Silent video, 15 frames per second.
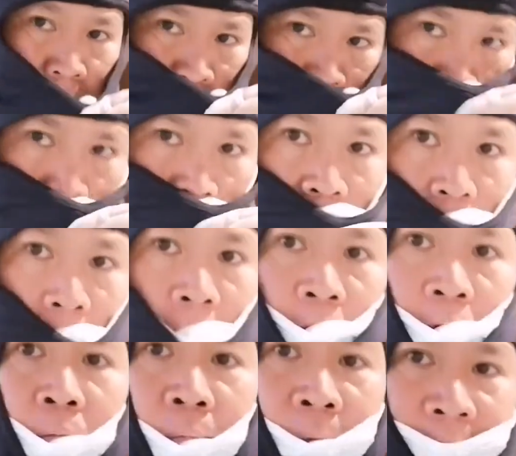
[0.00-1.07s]
At saka meron
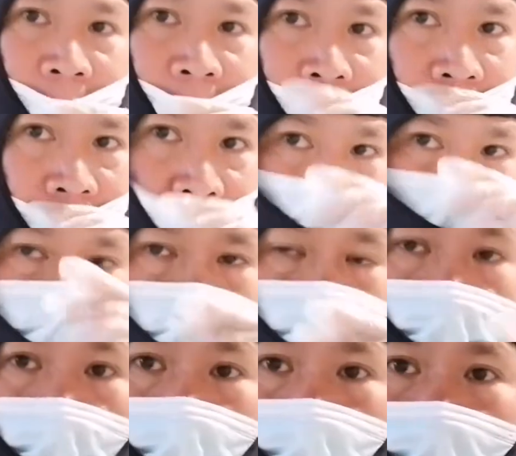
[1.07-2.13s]
kayong mask. Dahil po
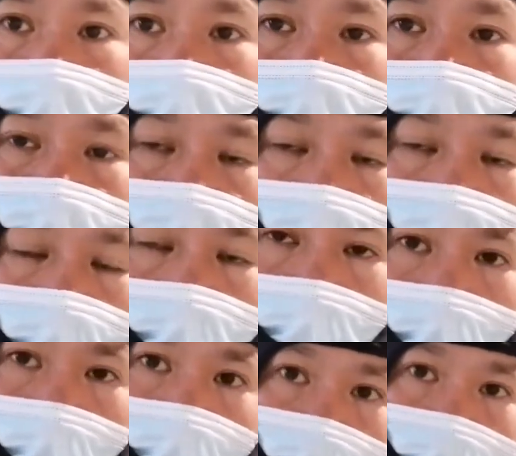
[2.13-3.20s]
yung gamot na
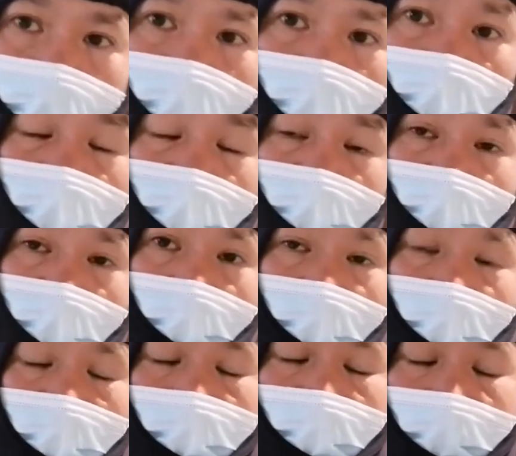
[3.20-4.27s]
gagamitin ninyo ay
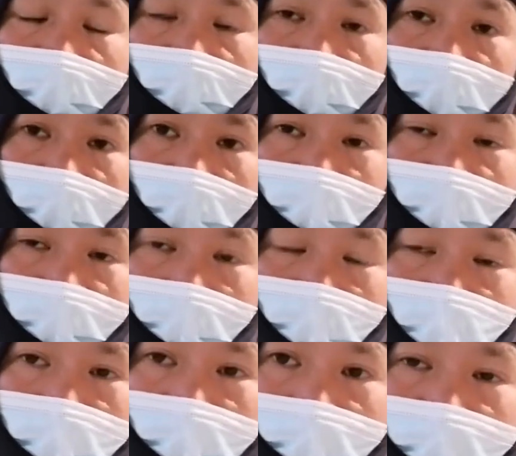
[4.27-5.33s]
talagang may
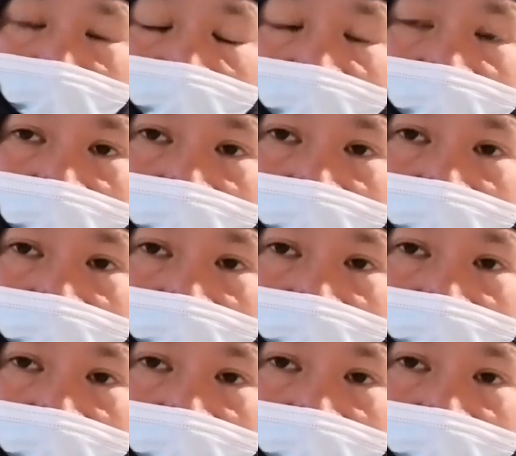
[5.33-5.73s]
amoy yan.